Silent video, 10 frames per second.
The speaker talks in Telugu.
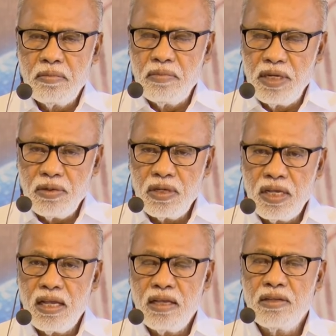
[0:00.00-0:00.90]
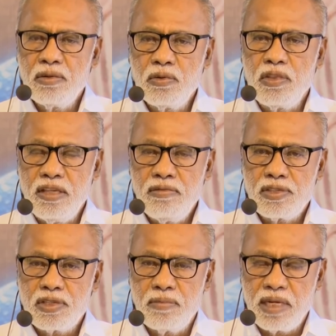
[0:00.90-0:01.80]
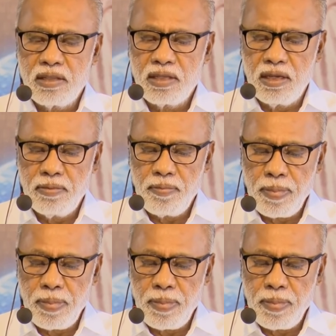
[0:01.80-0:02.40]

మెండుగా నువ్వు దీవించబడతావు